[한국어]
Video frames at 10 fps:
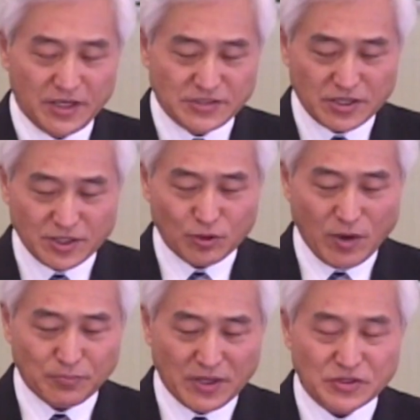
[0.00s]
이제
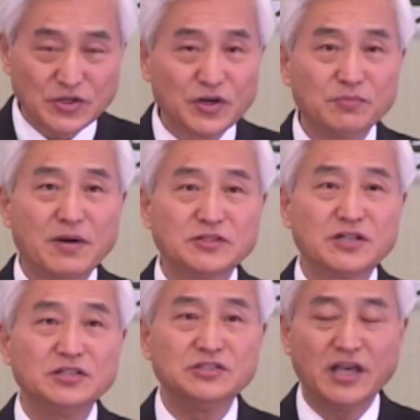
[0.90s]
그들과 함께
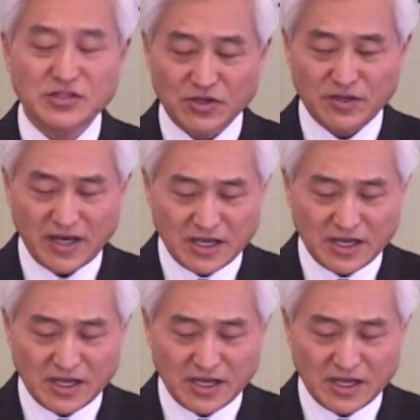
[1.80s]
성만찬 예식을